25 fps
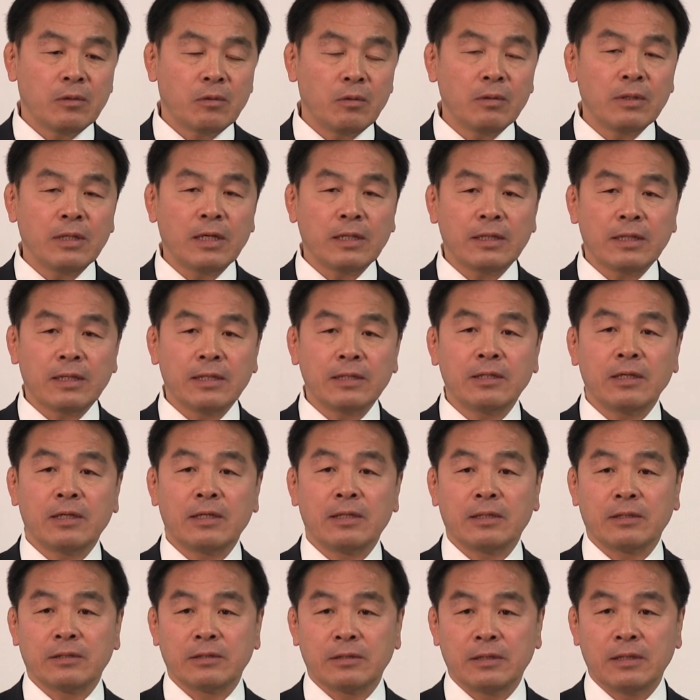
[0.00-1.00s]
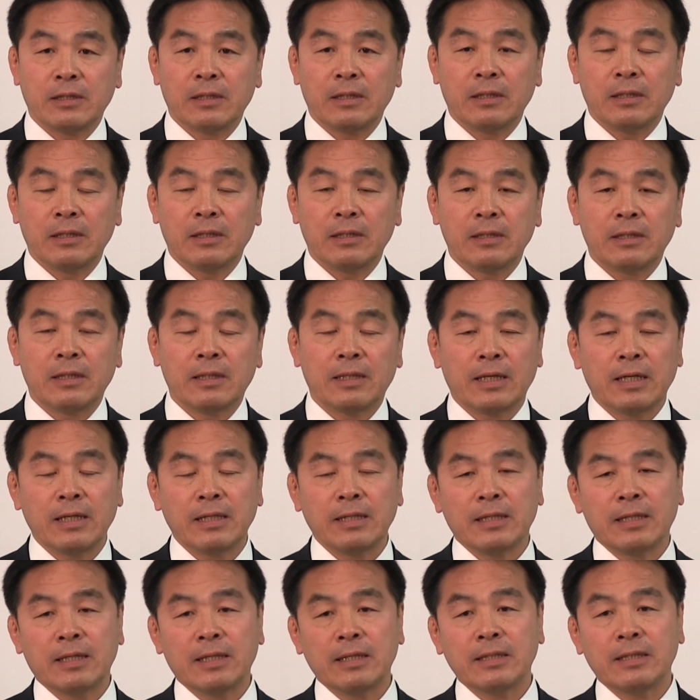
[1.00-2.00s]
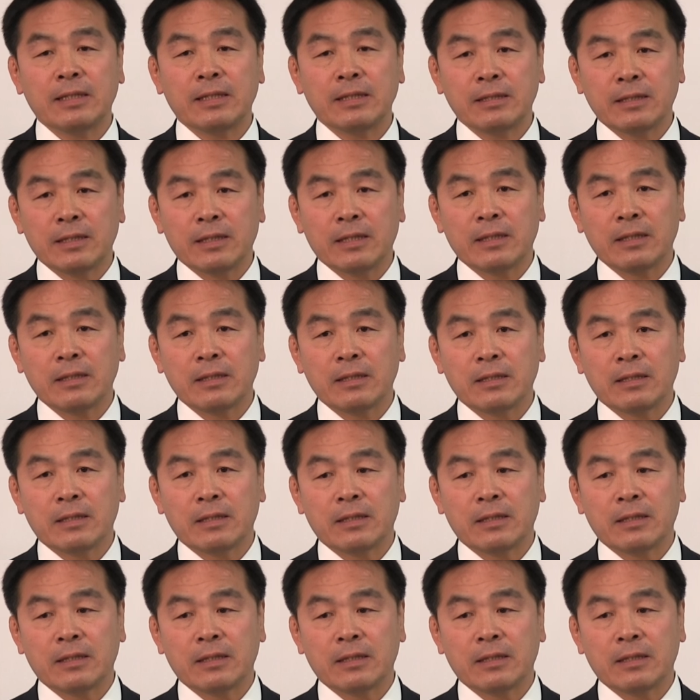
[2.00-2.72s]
今回だけではなくて、長い長い間